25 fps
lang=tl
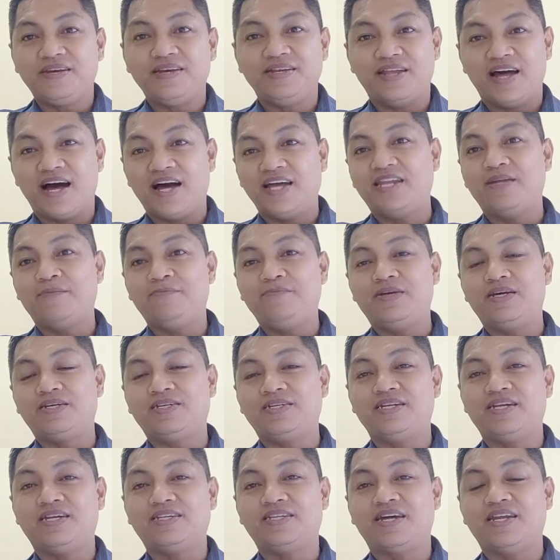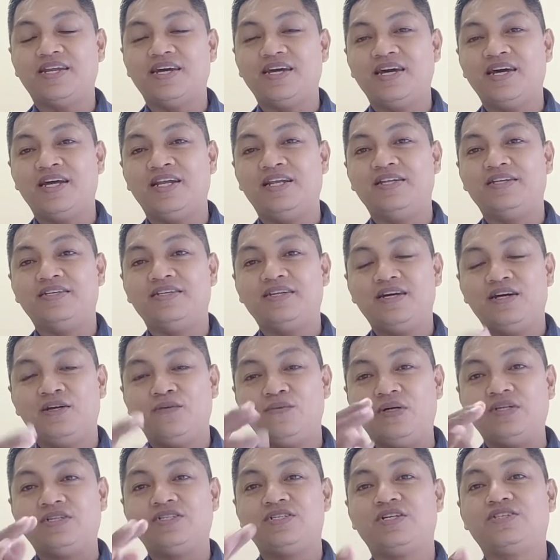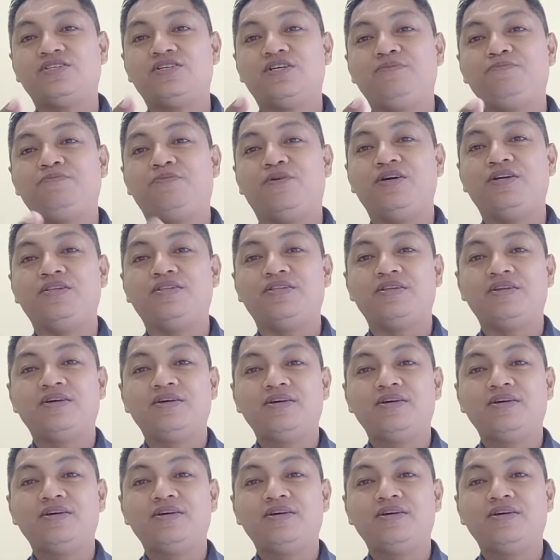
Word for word: hinanap niya si Nathanael. What's the third point?